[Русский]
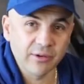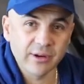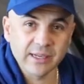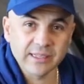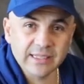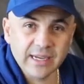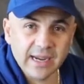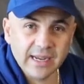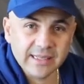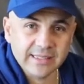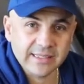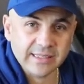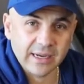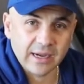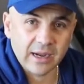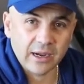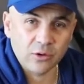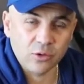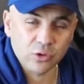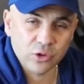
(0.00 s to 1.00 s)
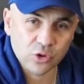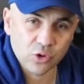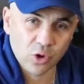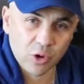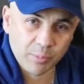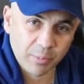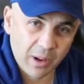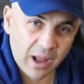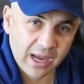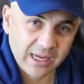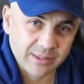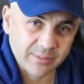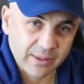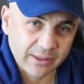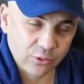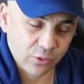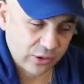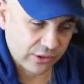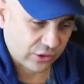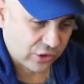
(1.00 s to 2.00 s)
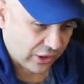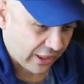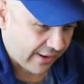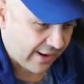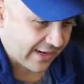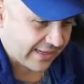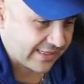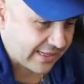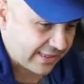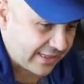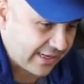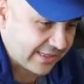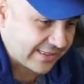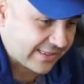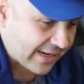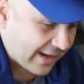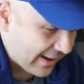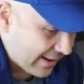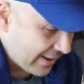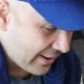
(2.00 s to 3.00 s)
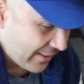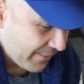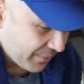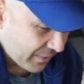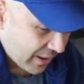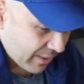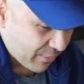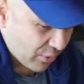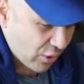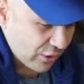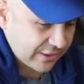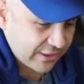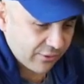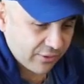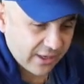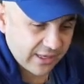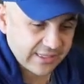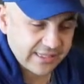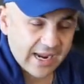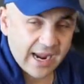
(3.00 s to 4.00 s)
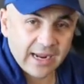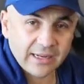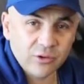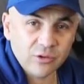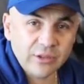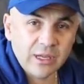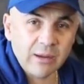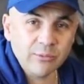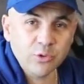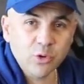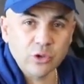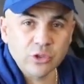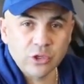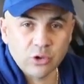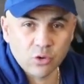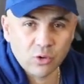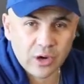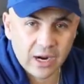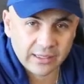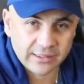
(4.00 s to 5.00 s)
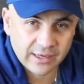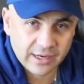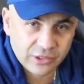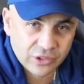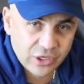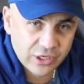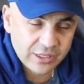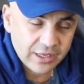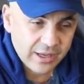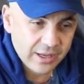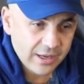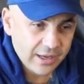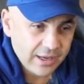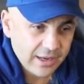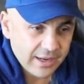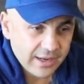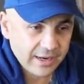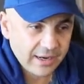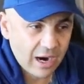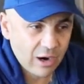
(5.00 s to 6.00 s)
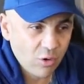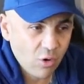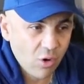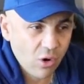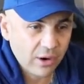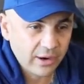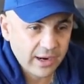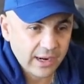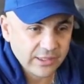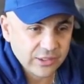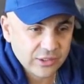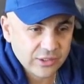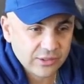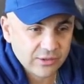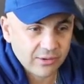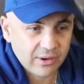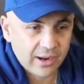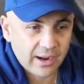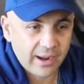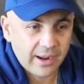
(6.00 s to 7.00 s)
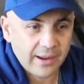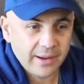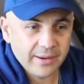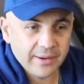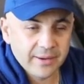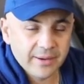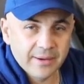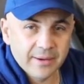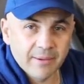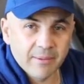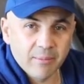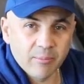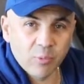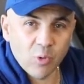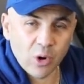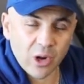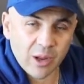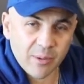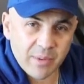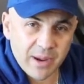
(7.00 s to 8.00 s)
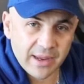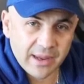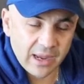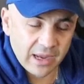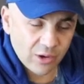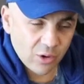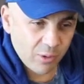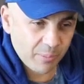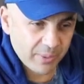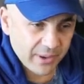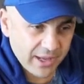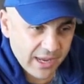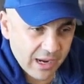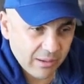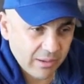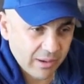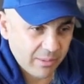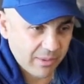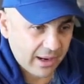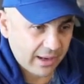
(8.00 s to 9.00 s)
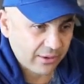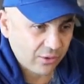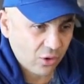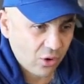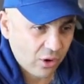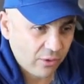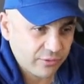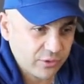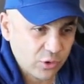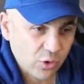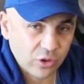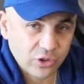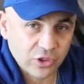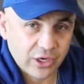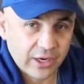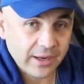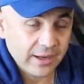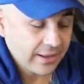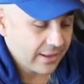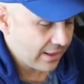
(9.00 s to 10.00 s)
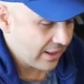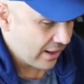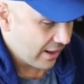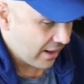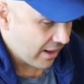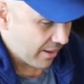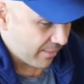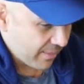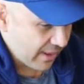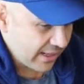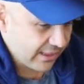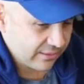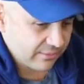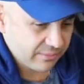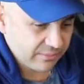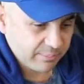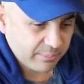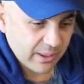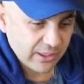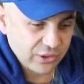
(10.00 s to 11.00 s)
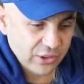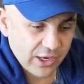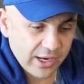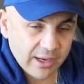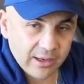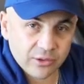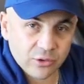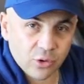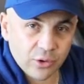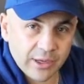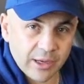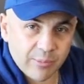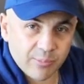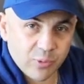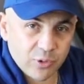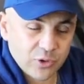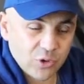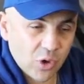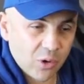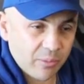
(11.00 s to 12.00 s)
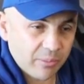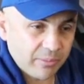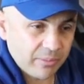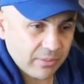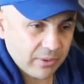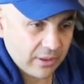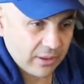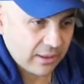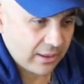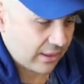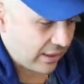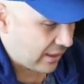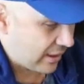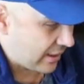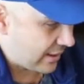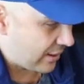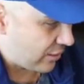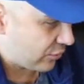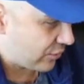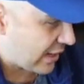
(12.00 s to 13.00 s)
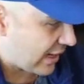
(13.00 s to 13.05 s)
вырезается ручной плазмой, то есть человек садится и просто вырезает. Но там тоже рука дрожит, и какого качества более-менее оно приемлемое, но все же. Мы пошли другим путем. Э, у